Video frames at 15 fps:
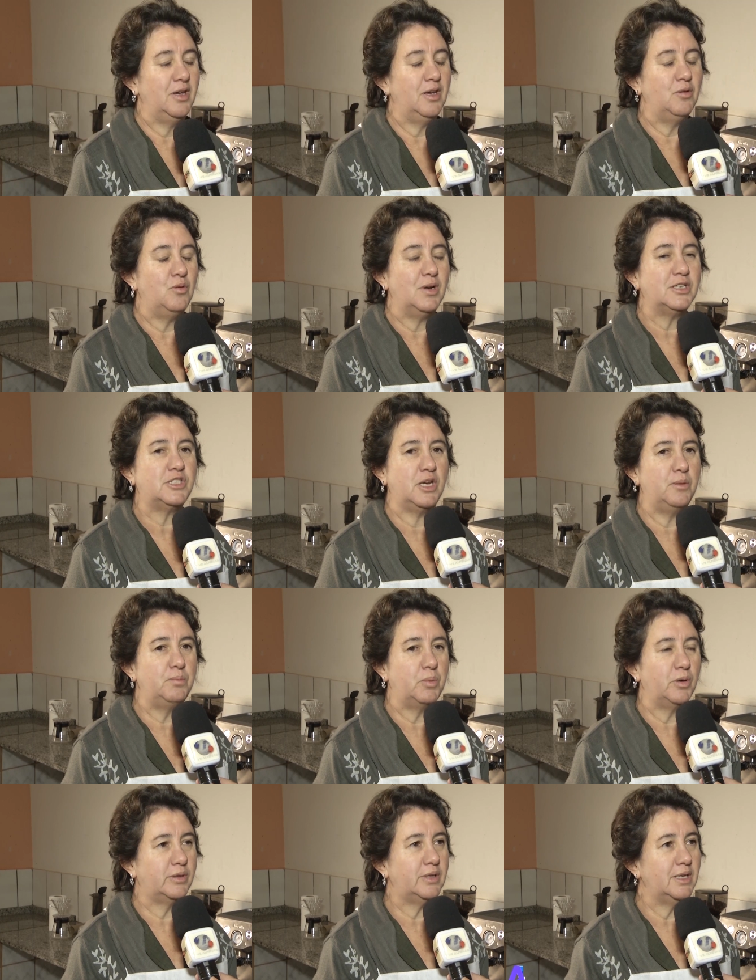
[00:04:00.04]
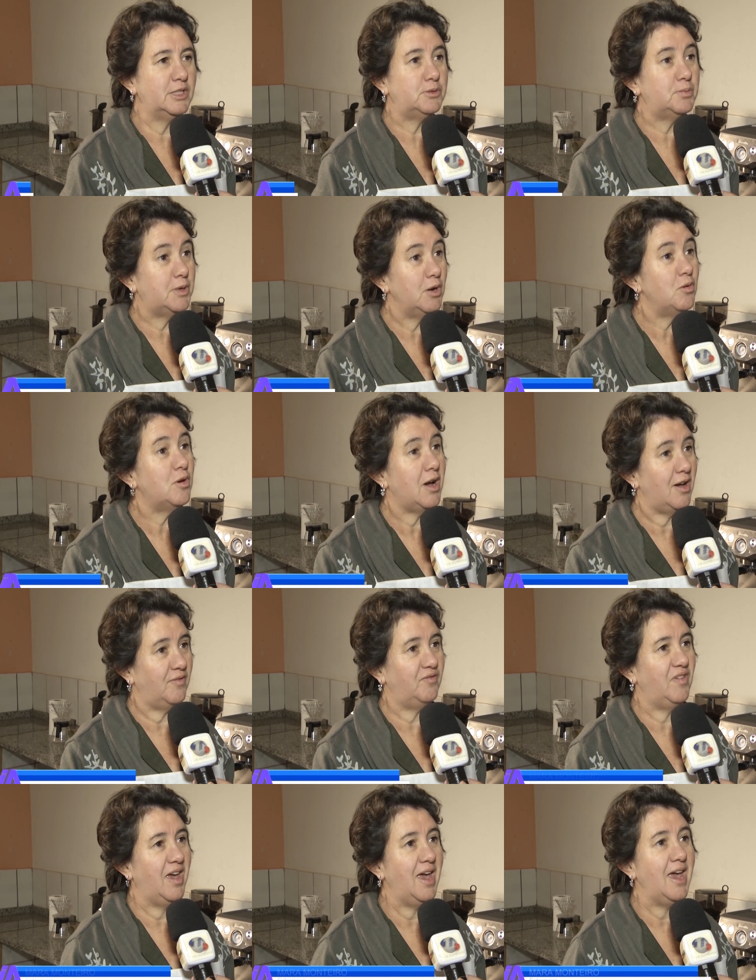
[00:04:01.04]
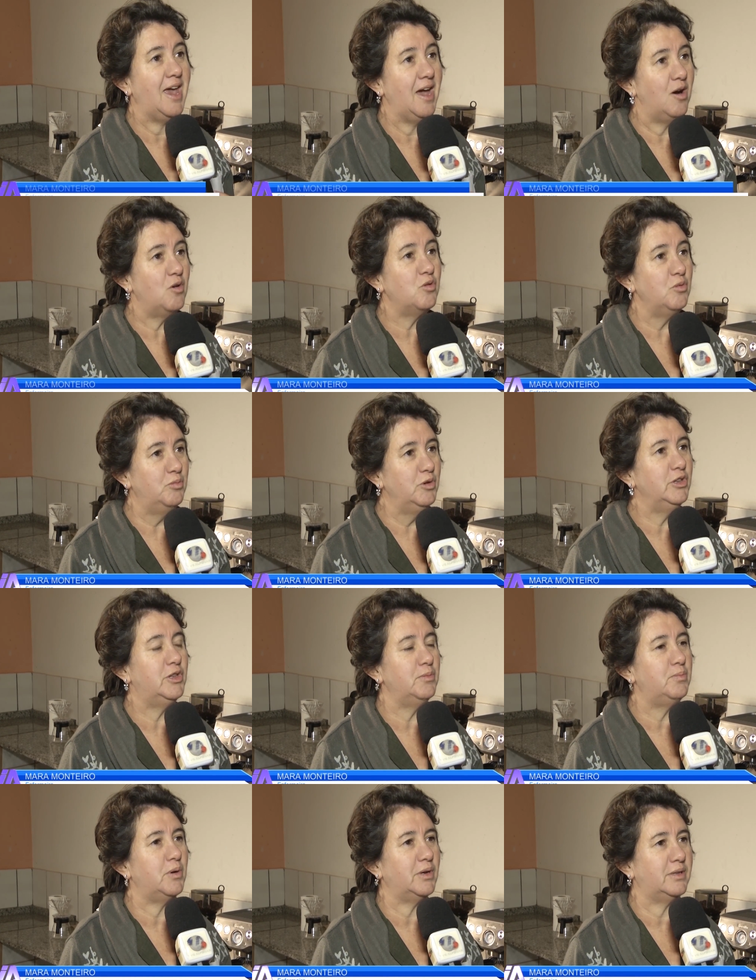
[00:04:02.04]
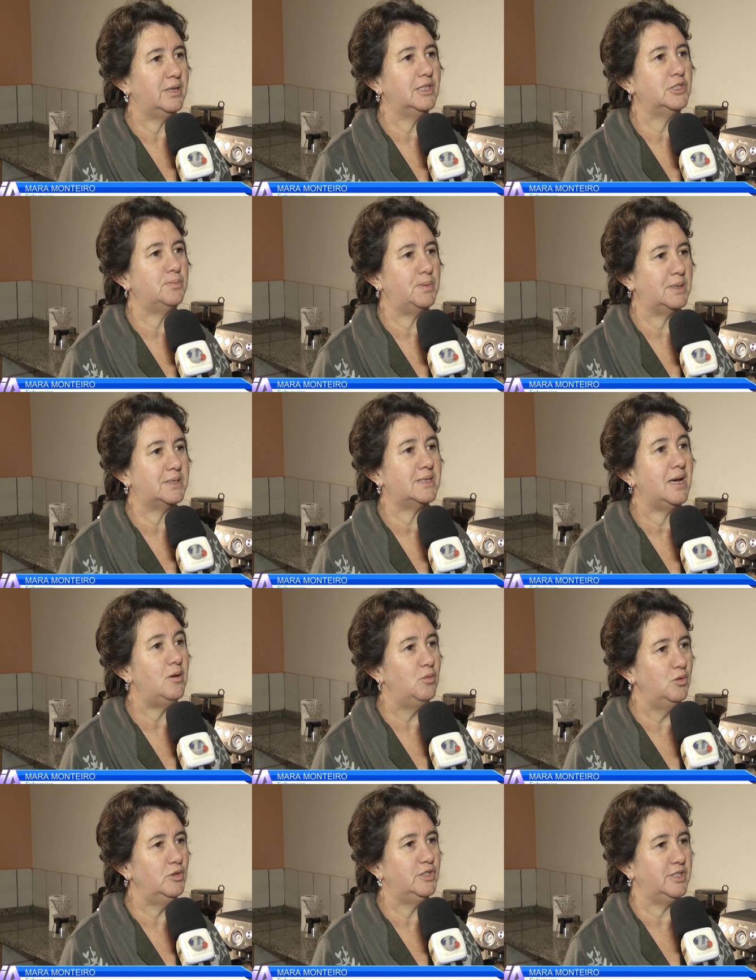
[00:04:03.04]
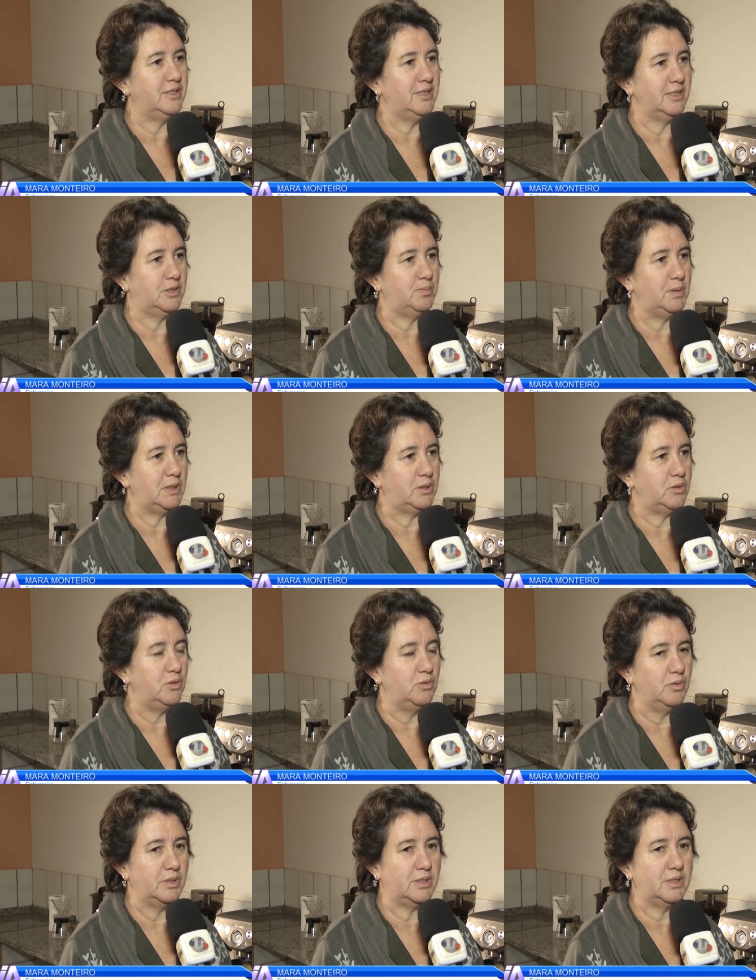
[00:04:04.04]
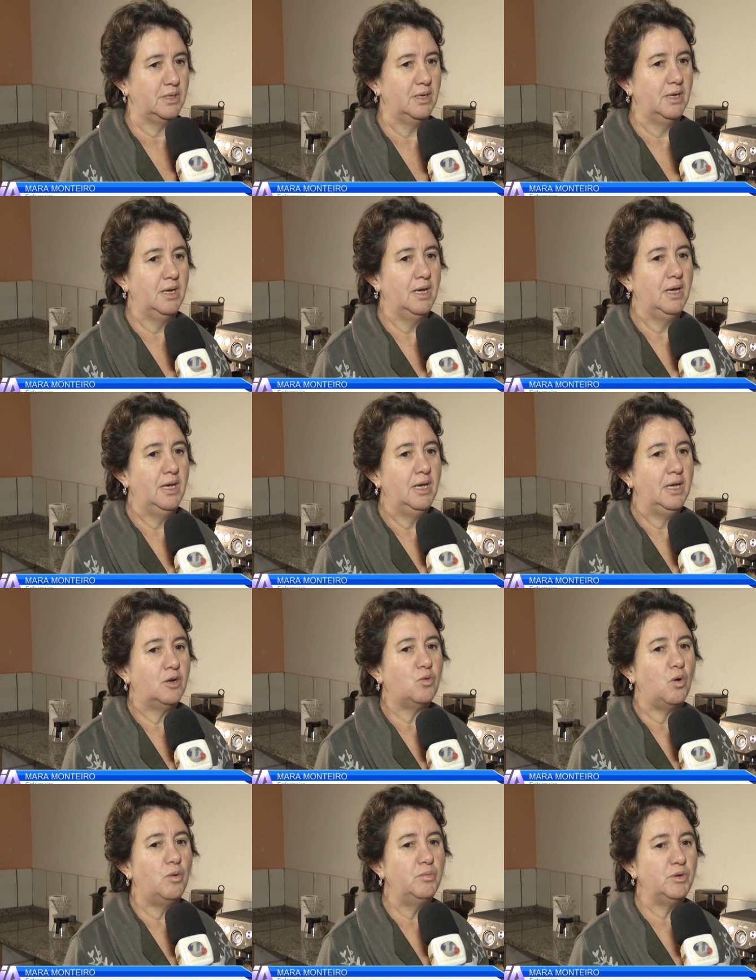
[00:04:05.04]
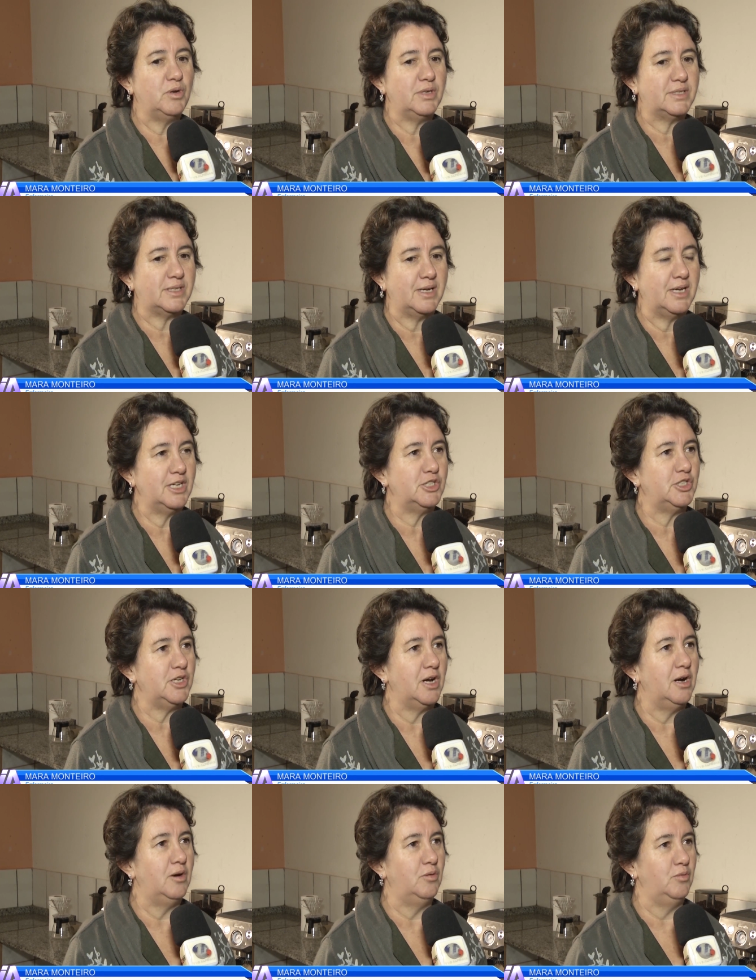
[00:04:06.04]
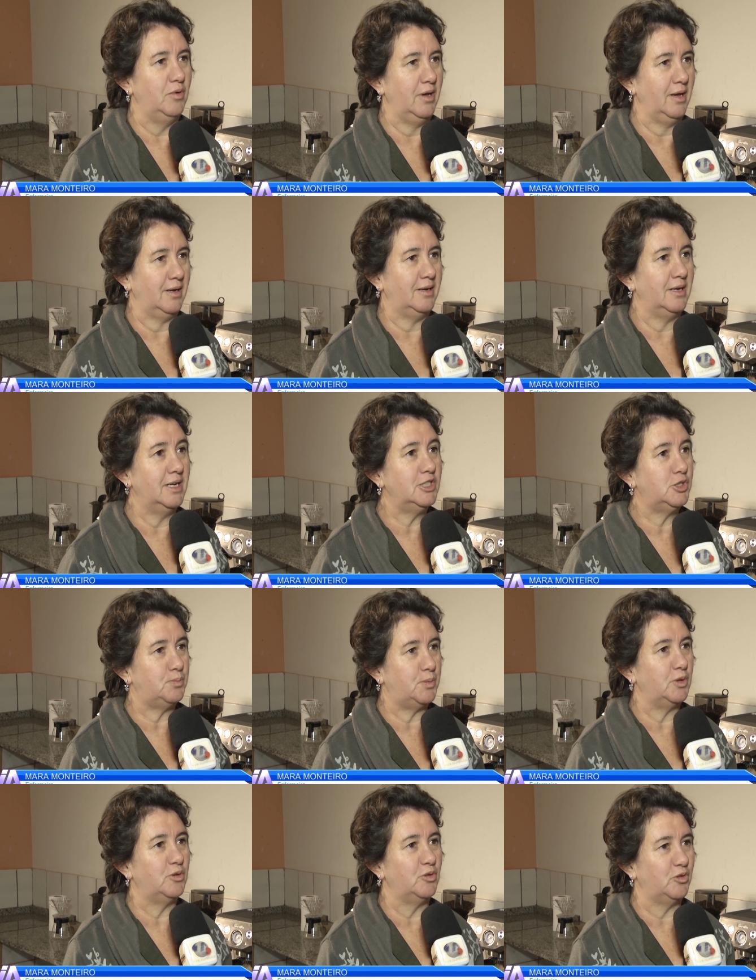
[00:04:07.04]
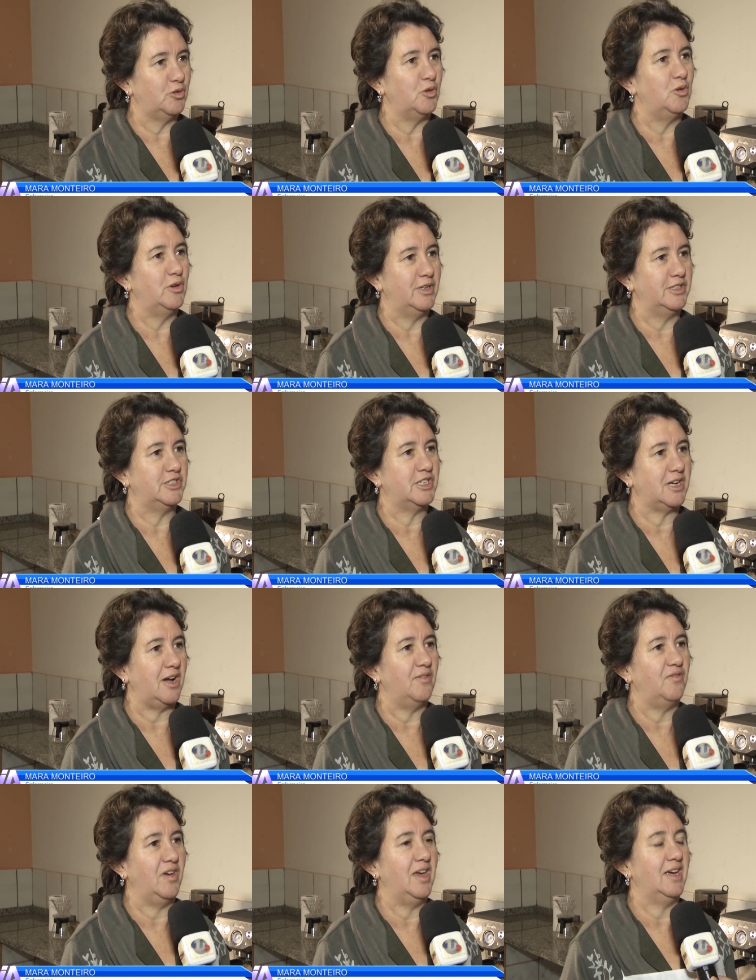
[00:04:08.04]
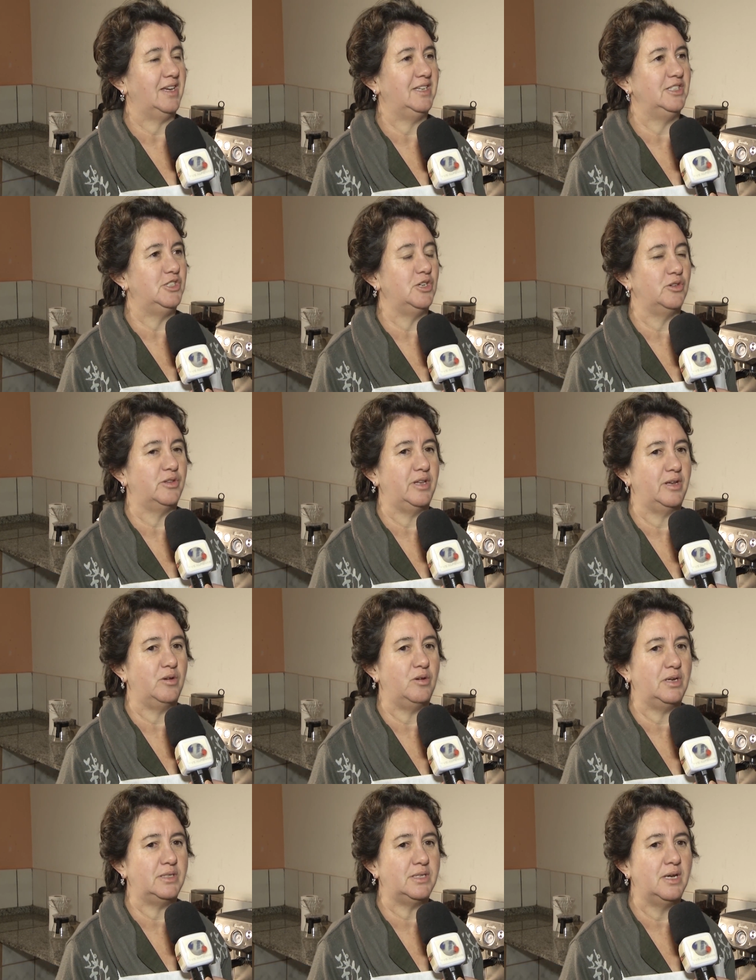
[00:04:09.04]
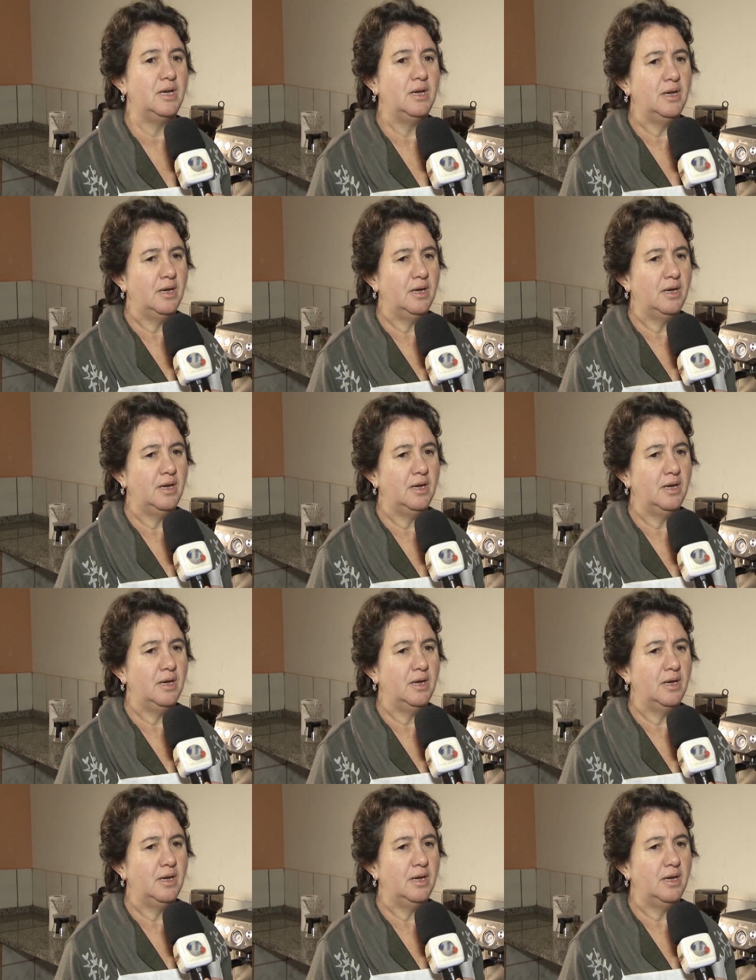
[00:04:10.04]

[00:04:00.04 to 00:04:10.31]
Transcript: eu achei importante porque o café é algo muito importante para a saúde das pessoas. E como nossa região é grande produtora de café aqui de Alterosa,